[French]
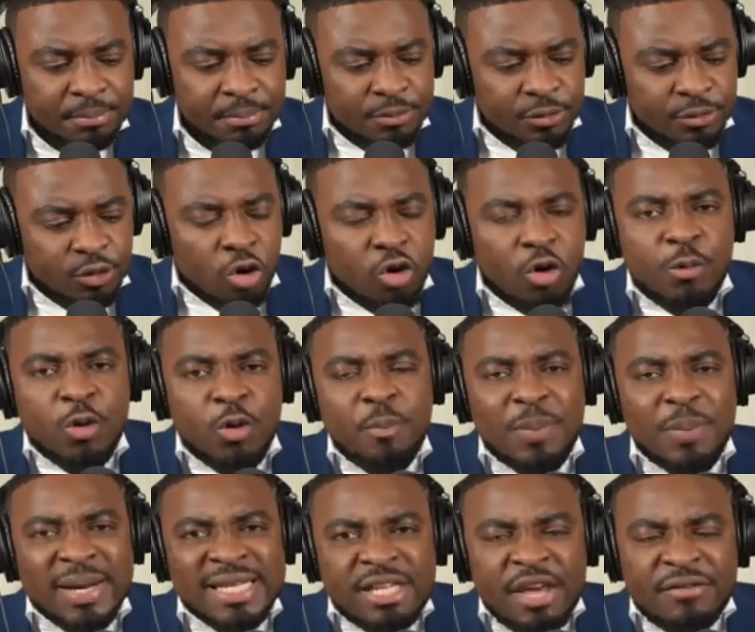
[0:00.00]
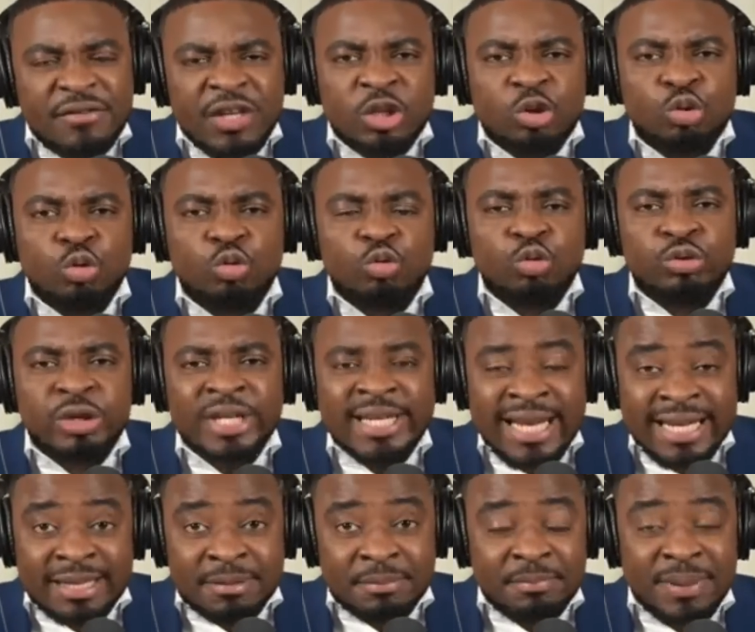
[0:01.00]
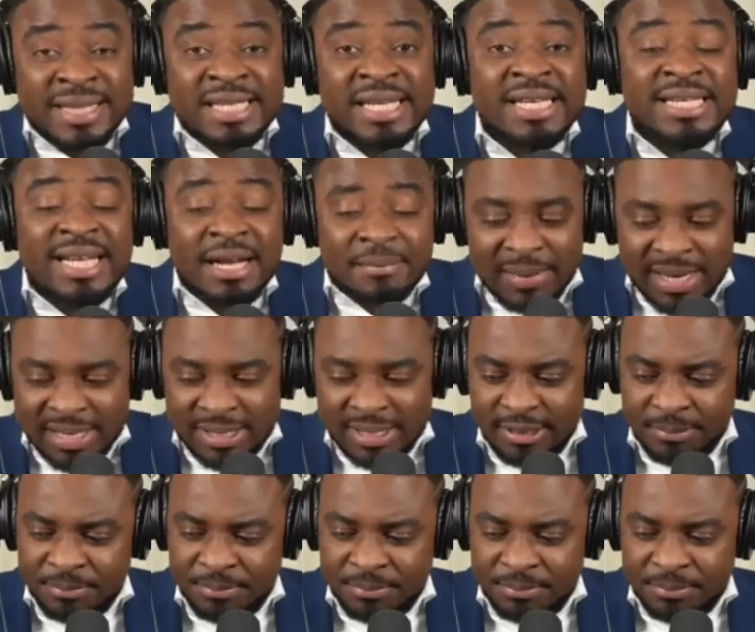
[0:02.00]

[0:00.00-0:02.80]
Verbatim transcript: Yo, yo presque vin tout ni net. Parce que ça passe.